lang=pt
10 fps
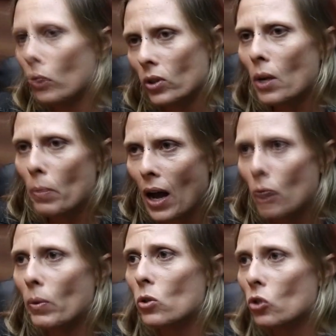
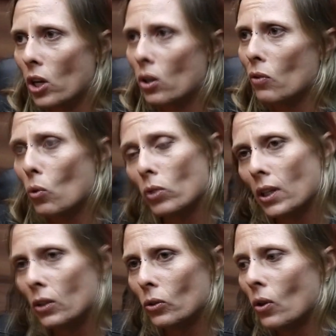trabalho, mas o dinheiro está
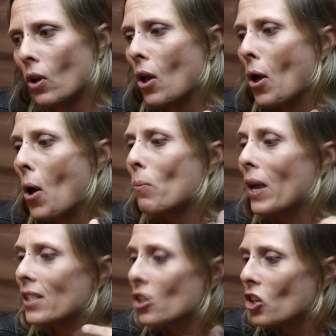voltando.
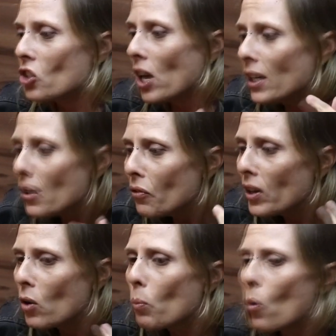Mas a gente ainda
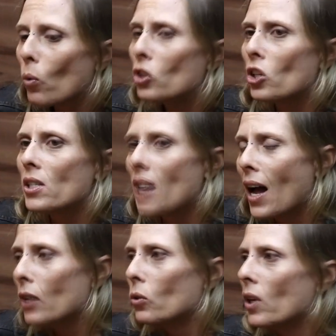fica um pouco
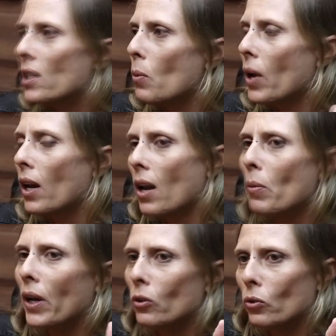engessado nesse
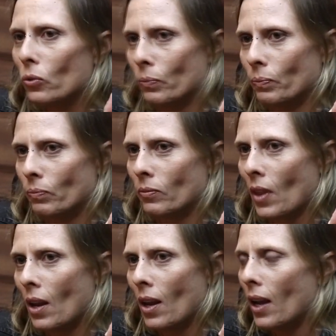aparelhamento.
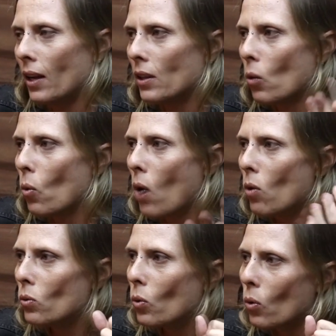Então,
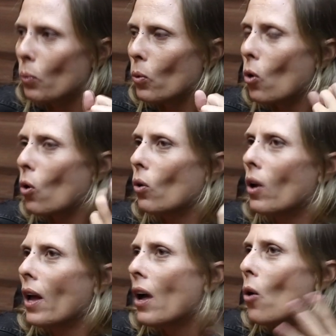qual.
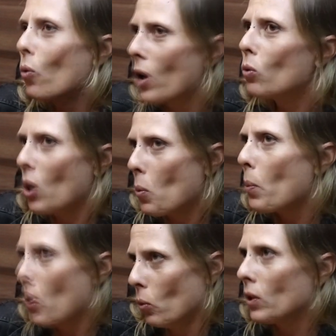O que eu tenho me
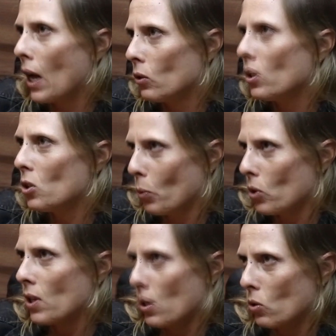perguntado nesse
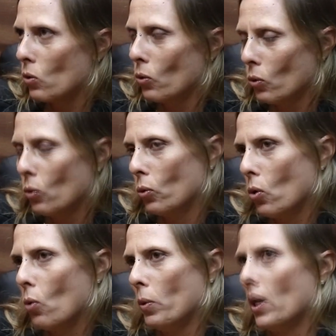processo do, do
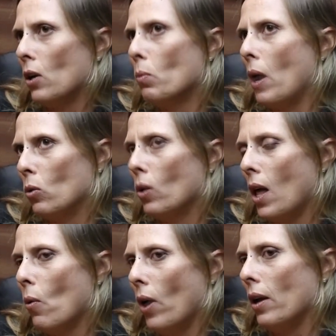documentário do Bar do
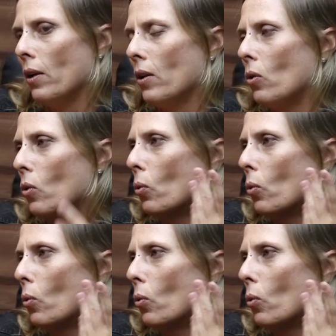Léo é. O,